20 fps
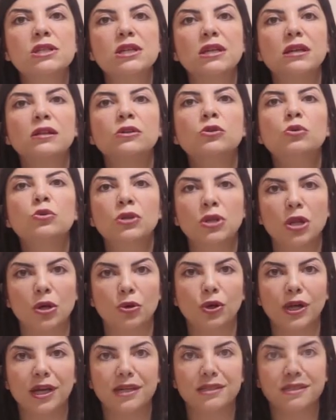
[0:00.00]
bir şekilde önüne
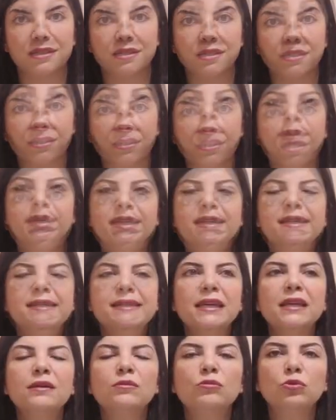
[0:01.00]
koyar. Peki
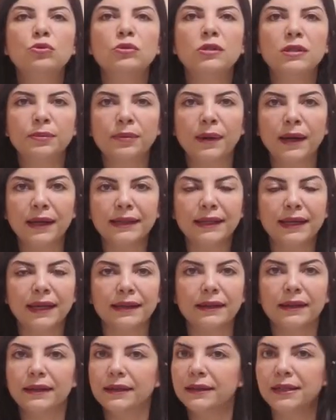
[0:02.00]
zihin bunu yaparken
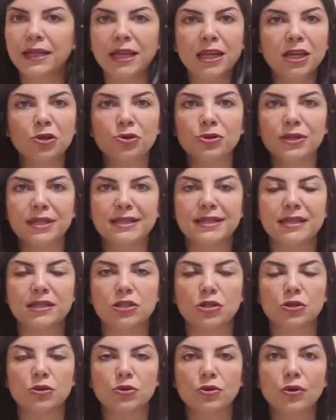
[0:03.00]
neye göre
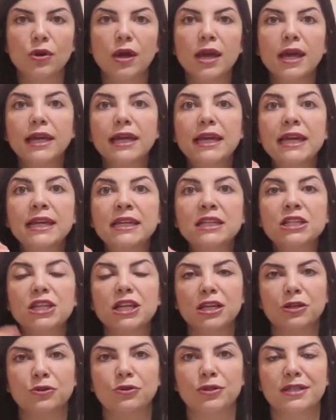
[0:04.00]
seçiyor? İki
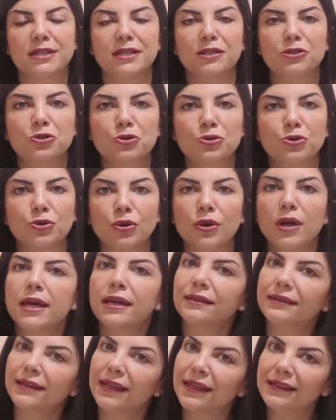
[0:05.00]
şeye göre seçiyor.
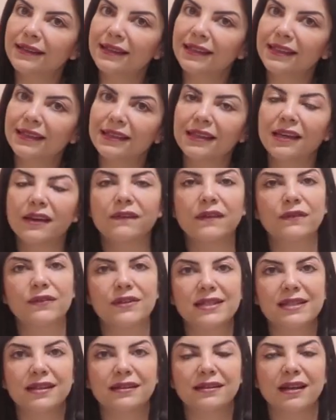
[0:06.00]
Tehdit ve
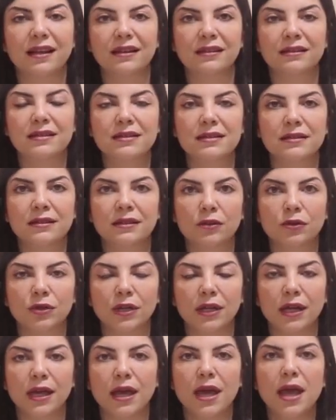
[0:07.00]
fırsat algısına
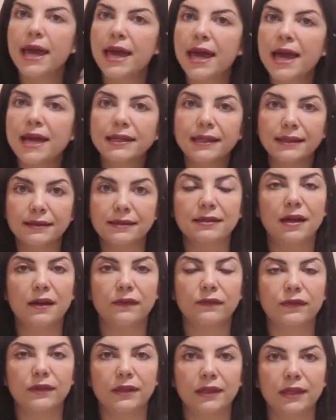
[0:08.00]
göre. Eğer
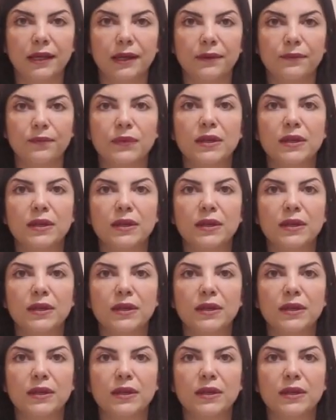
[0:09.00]
etrafında